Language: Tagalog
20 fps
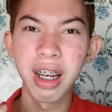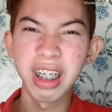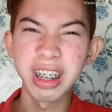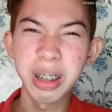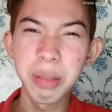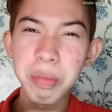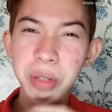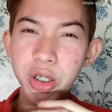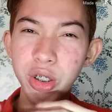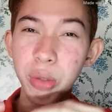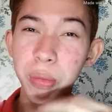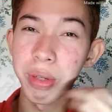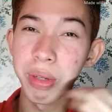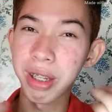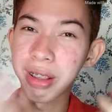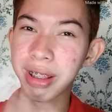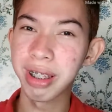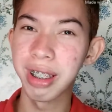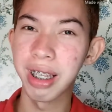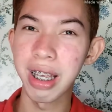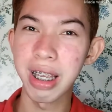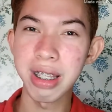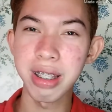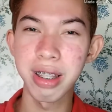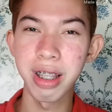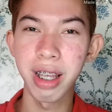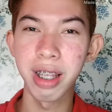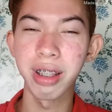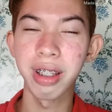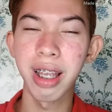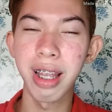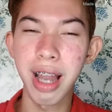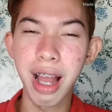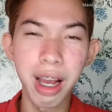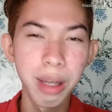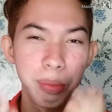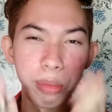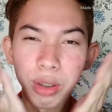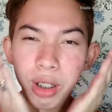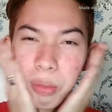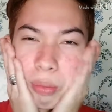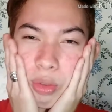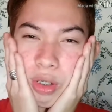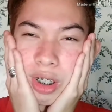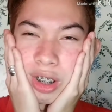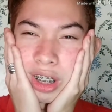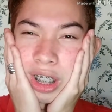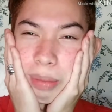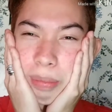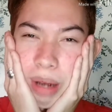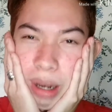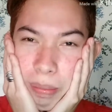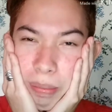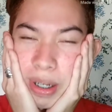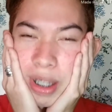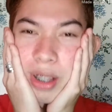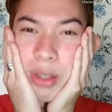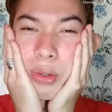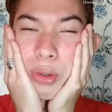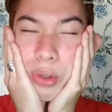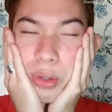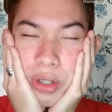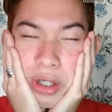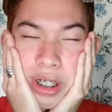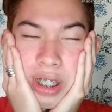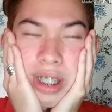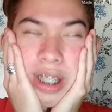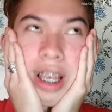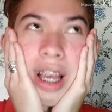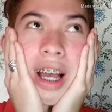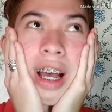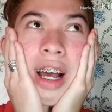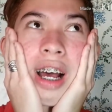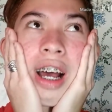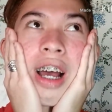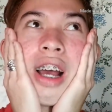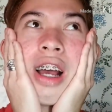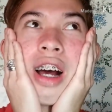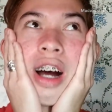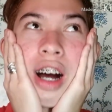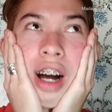ah, syempre sobrang tigas. Then, kailangan mo muna siya ibabad doon sa